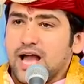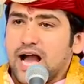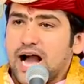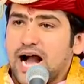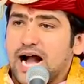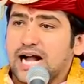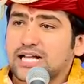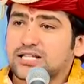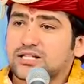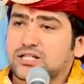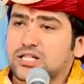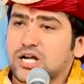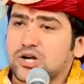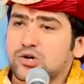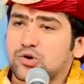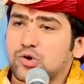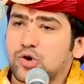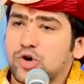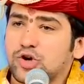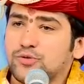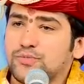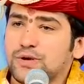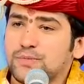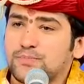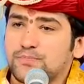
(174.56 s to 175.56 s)
आज तक
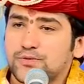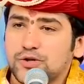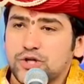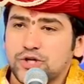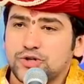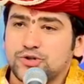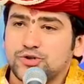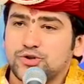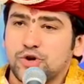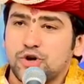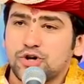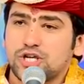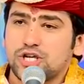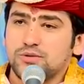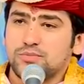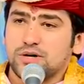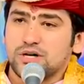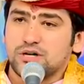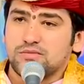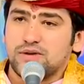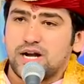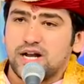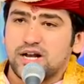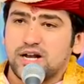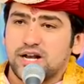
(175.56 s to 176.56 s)
कोई भी पुलिस चौकी
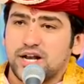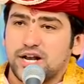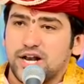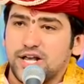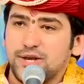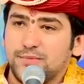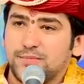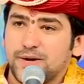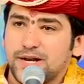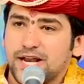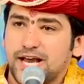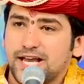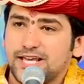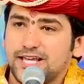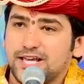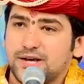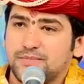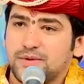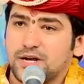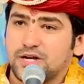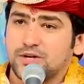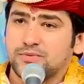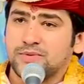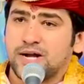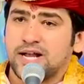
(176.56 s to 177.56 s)
भगवान ने नहीं बनाई है
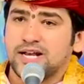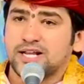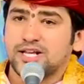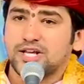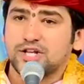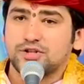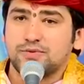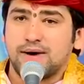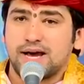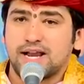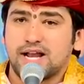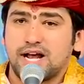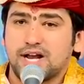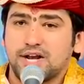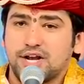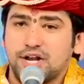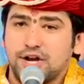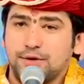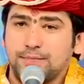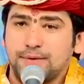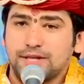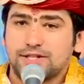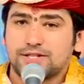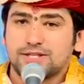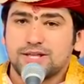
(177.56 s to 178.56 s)
भगवान के द्वारा
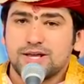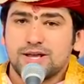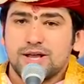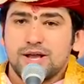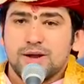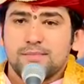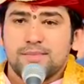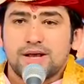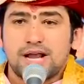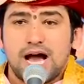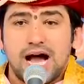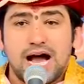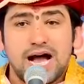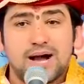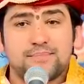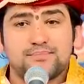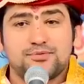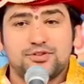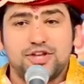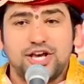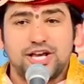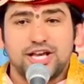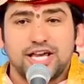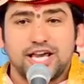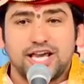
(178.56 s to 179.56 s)
निर्मित पर आप
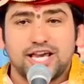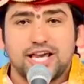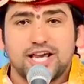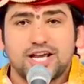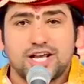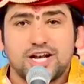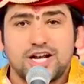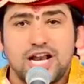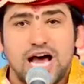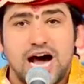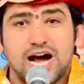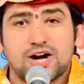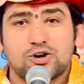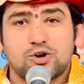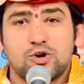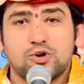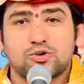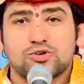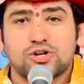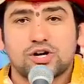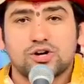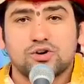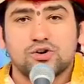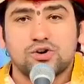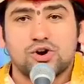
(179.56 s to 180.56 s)
देखेंगे कि लाखों
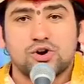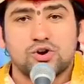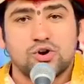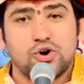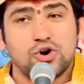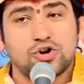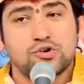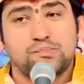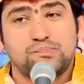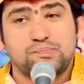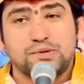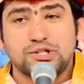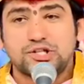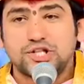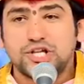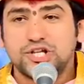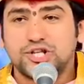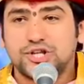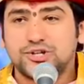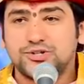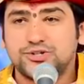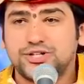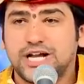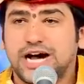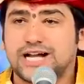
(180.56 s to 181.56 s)
करोड़ों लोग
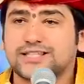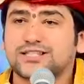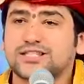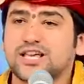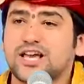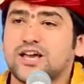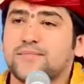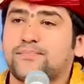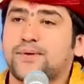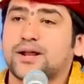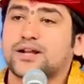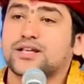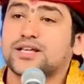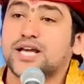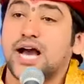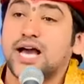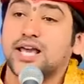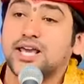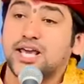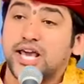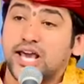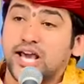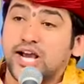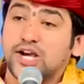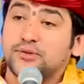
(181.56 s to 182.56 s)
प्रतिदिन जाते हैं पर क्या
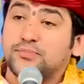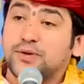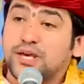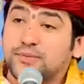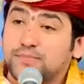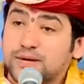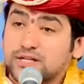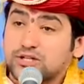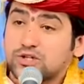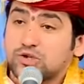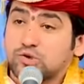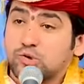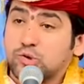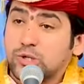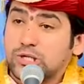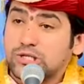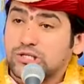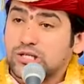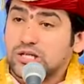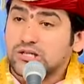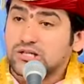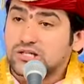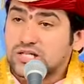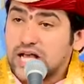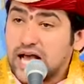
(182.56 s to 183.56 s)
एक भी वस्तु इस
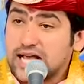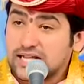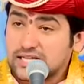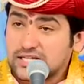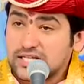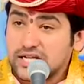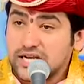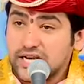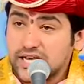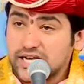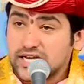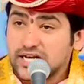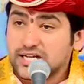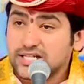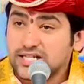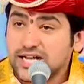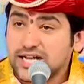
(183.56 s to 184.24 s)
संसार से लेकर